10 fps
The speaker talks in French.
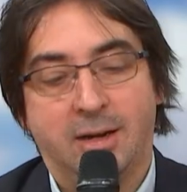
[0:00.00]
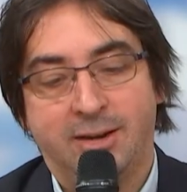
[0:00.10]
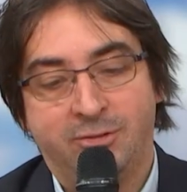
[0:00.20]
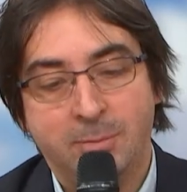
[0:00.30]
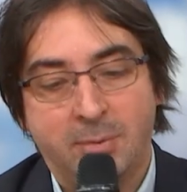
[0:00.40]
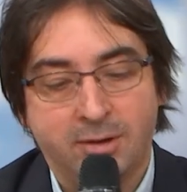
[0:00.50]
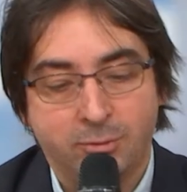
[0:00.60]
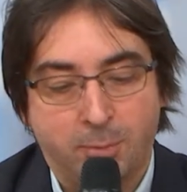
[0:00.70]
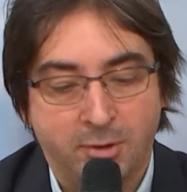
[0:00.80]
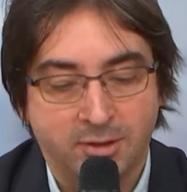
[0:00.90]
à la FIPAC,
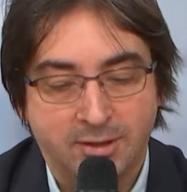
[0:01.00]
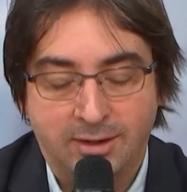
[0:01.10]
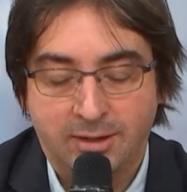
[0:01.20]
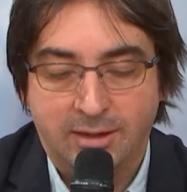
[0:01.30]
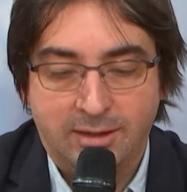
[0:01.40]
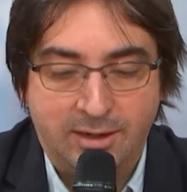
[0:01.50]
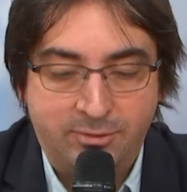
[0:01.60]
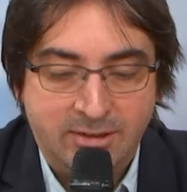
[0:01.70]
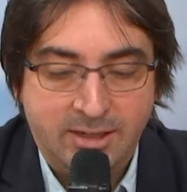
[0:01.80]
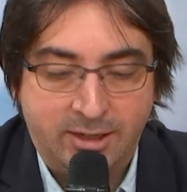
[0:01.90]
vous représentez la,
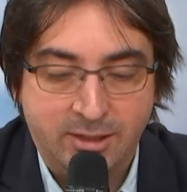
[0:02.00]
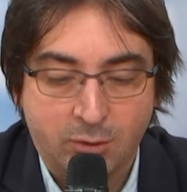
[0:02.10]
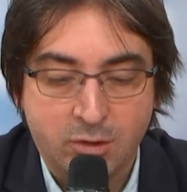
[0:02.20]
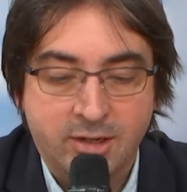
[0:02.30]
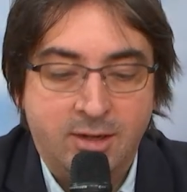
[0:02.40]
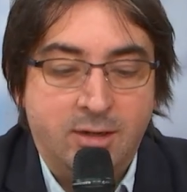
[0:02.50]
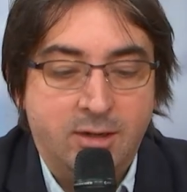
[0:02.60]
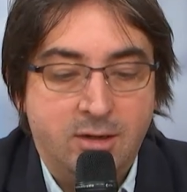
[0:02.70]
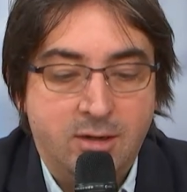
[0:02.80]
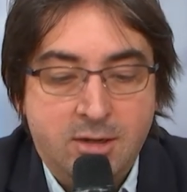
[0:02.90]
filière hydrogène
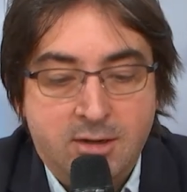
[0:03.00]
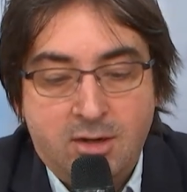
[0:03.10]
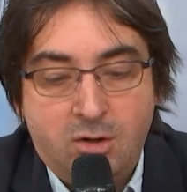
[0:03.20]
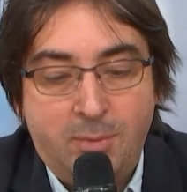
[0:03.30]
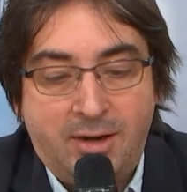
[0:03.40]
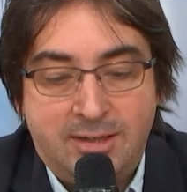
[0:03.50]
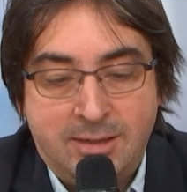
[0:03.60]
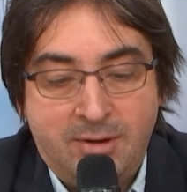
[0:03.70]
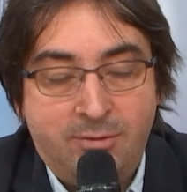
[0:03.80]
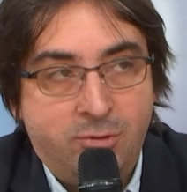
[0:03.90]
et le
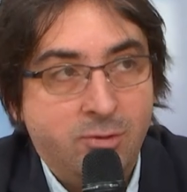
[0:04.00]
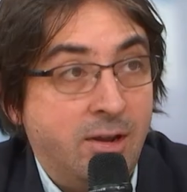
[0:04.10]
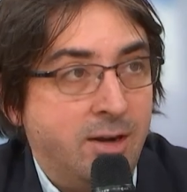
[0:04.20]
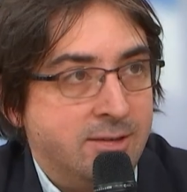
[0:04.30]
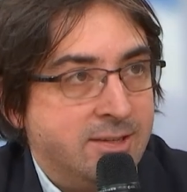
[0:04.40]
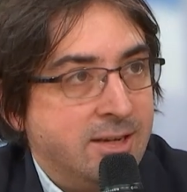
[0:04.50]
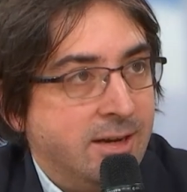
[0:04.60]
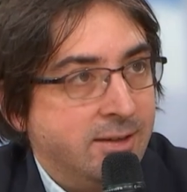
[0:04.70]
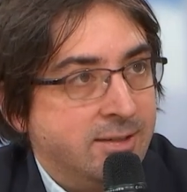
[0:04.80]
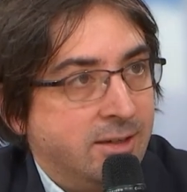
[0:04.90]
maritime et le fluvial, c'est
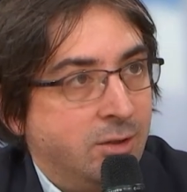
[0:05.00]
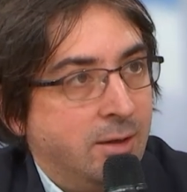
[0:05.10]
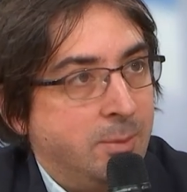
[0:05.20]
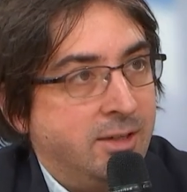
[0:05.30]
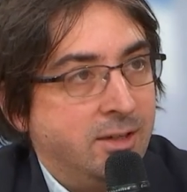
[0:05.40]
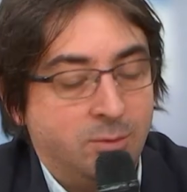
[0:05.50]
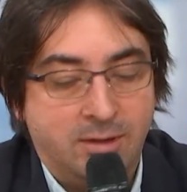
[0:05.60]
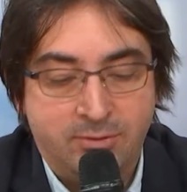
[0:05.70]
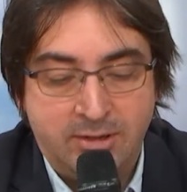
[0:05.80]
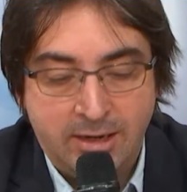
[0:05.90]
l'un des secteurs d'application
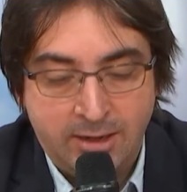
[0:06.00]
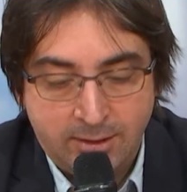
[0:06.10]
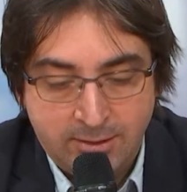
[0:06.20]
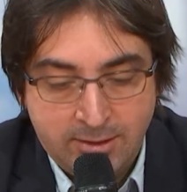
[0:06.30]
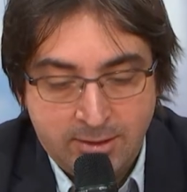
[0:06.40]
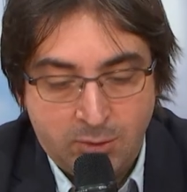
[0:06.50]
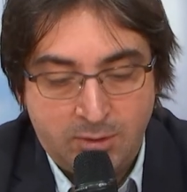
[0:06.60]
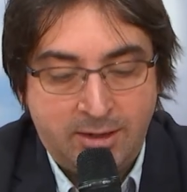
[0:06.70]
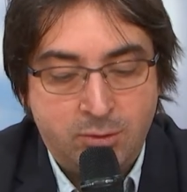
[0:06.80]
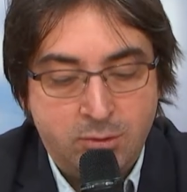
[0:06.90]
de la filière.
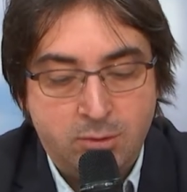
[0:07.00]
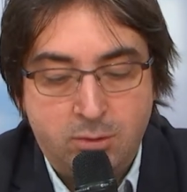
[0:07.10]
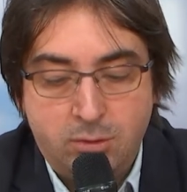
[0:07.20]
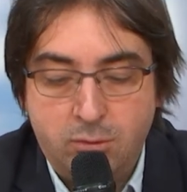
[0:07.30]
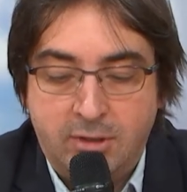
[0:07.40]
Au-delà du,